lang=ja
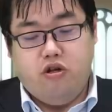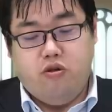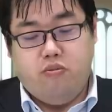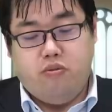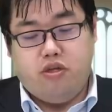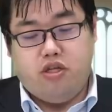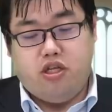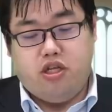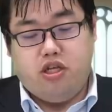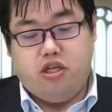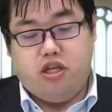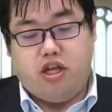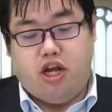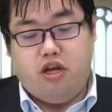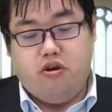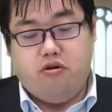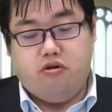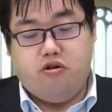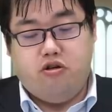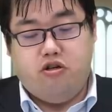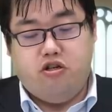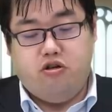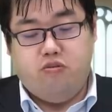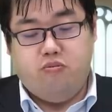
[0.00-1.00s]
ま対応
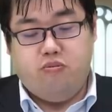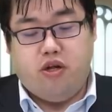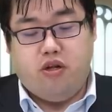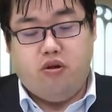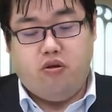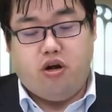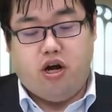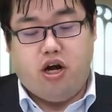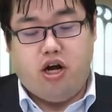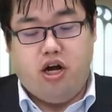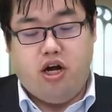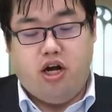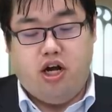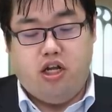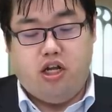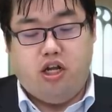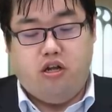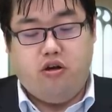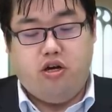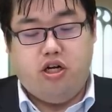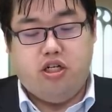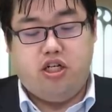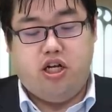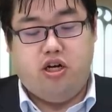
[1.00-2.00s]
する順番とか考えたり
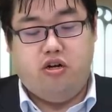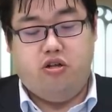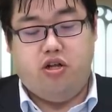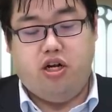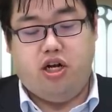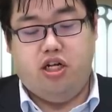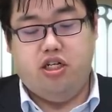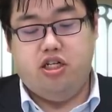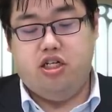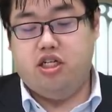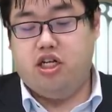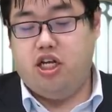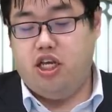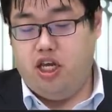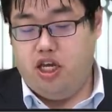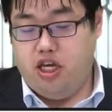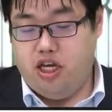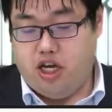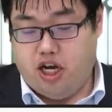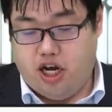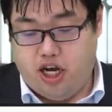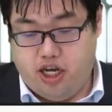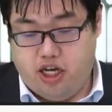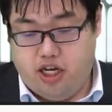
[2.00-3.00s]
とかしてるって感じですかね。
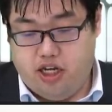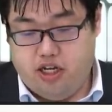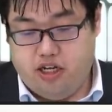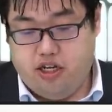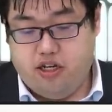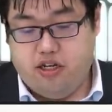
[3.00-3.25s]
はい